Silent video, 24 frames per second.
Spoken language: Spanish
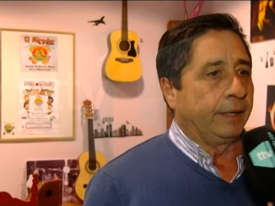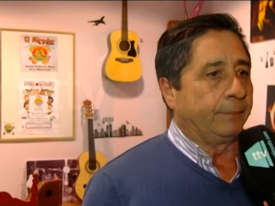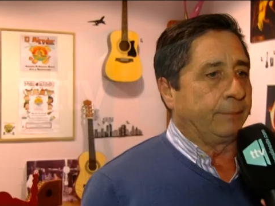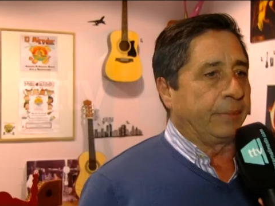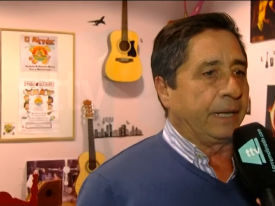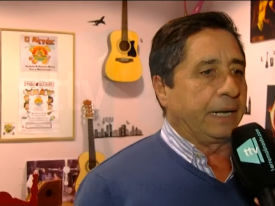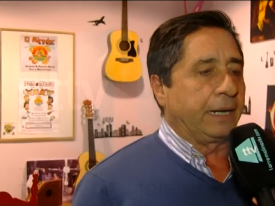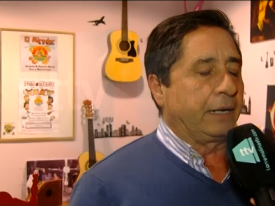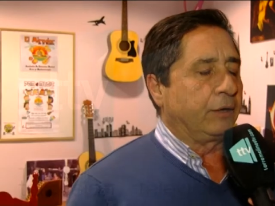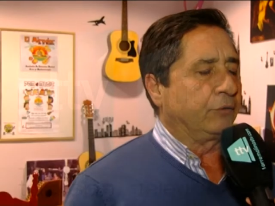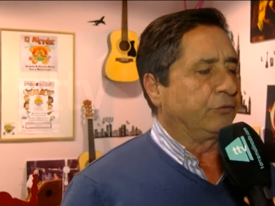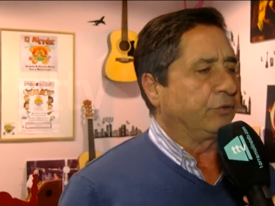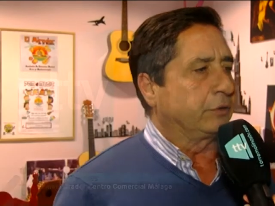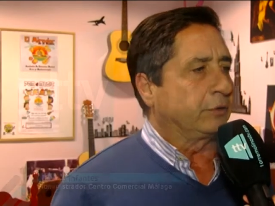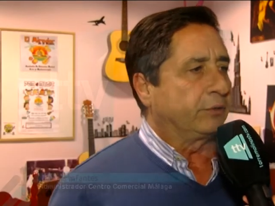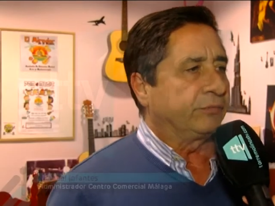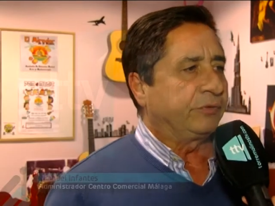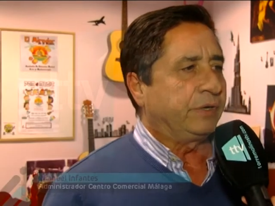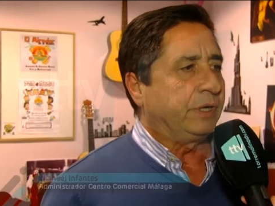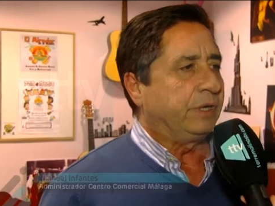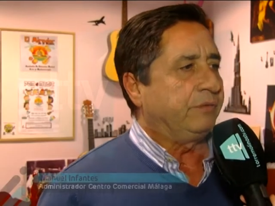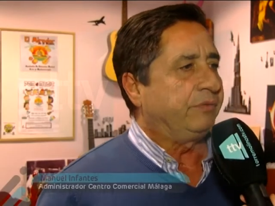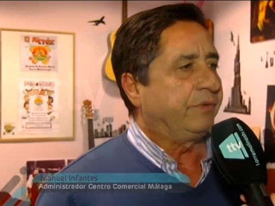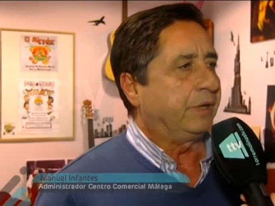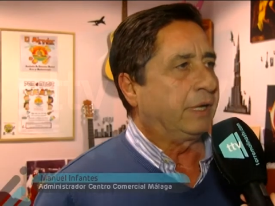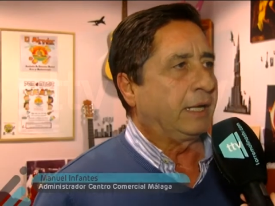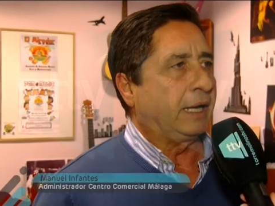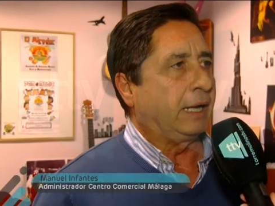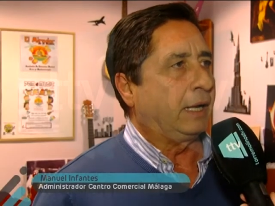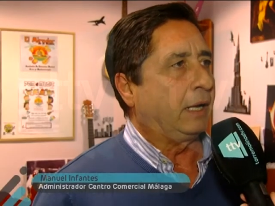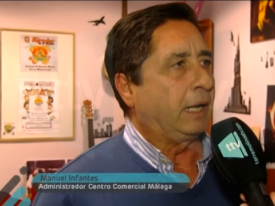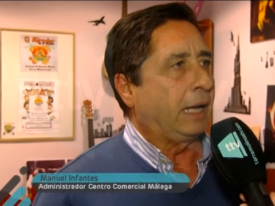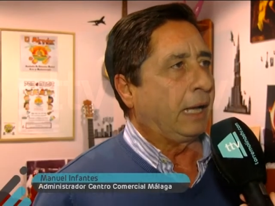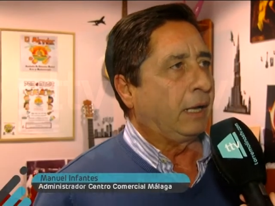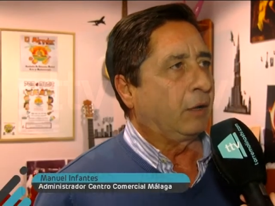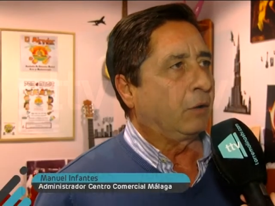Para nosotros
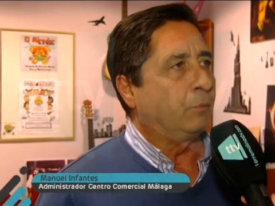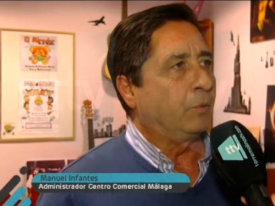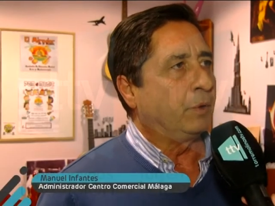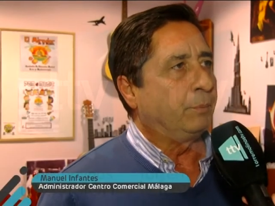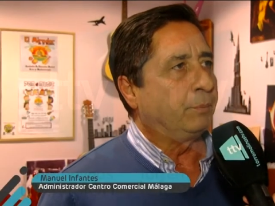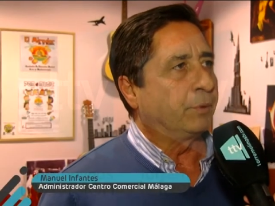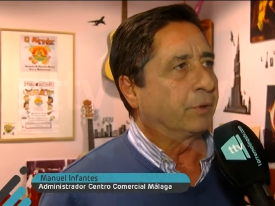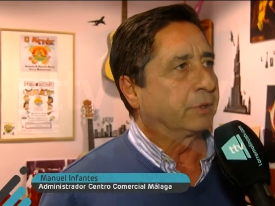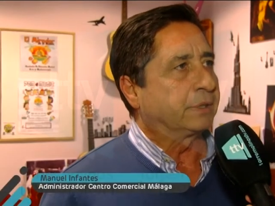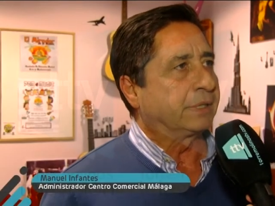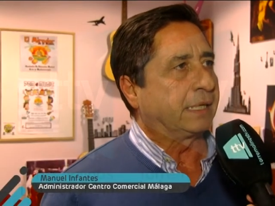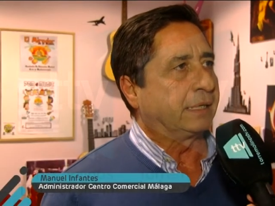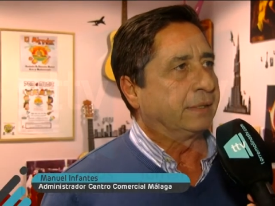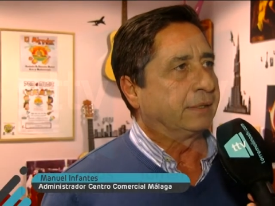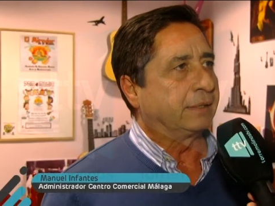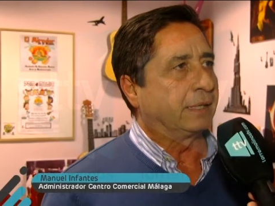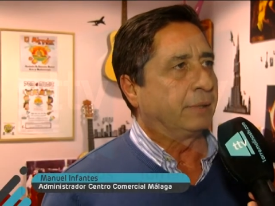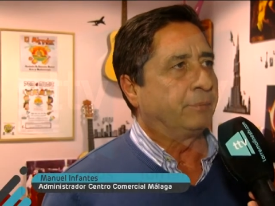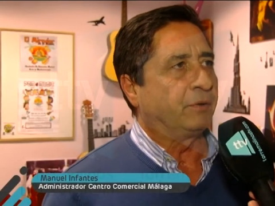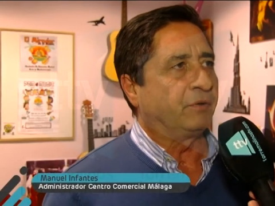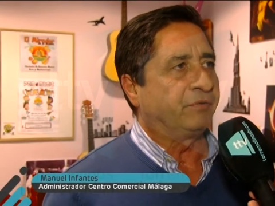significa algo muy importante.